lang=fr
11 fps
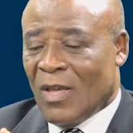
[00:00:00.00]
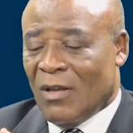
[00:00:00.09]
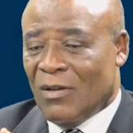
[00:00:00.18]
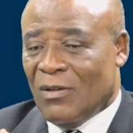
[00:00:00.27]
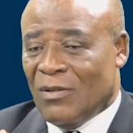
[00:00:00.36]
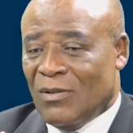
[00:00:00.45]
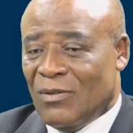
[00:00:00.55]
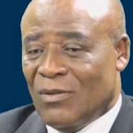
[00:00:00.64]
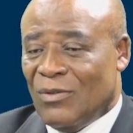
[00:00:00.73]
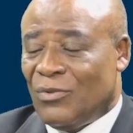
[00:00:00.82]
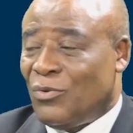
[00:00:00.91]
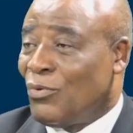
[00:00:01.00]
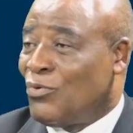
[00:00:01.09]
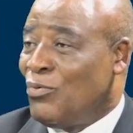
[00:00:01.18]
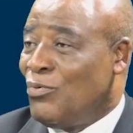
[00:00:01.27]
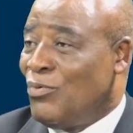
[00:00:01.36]
euh,
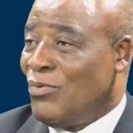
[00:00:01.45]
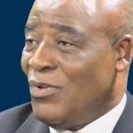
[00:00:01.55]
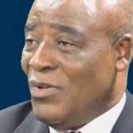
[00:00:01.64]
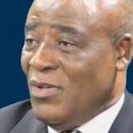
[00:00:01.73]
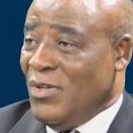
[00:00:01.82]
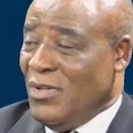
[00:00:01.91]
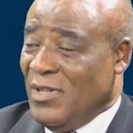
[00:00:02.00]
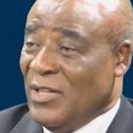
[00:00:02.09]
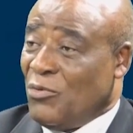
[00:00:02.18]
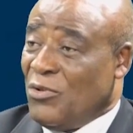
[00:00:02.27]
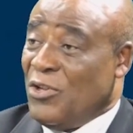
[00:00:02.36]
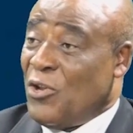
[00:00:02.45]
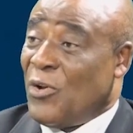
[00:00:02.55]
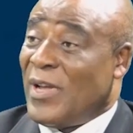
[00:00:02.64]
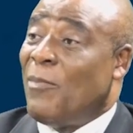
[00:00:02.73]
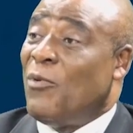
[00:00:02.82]
surtout des
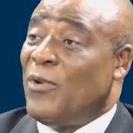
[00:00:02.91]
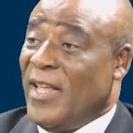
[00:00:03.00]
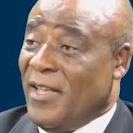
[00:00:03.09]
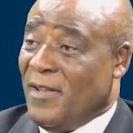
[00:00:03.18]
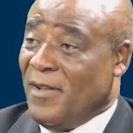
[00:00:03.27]
auditeurs gabonais.